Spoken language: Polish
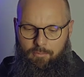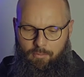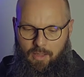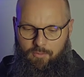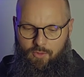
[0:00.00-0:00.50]

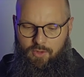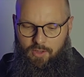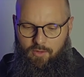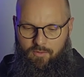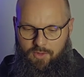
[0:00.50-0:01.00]
Mam już
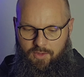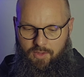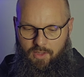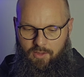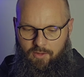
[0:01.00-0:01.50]
tego
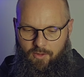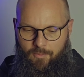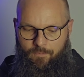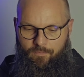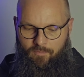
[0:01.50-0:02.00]
wszystkiego
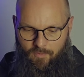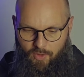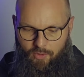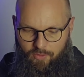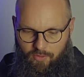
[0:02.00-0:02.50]

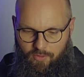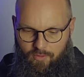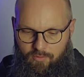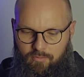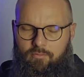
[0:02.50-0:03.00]
dość.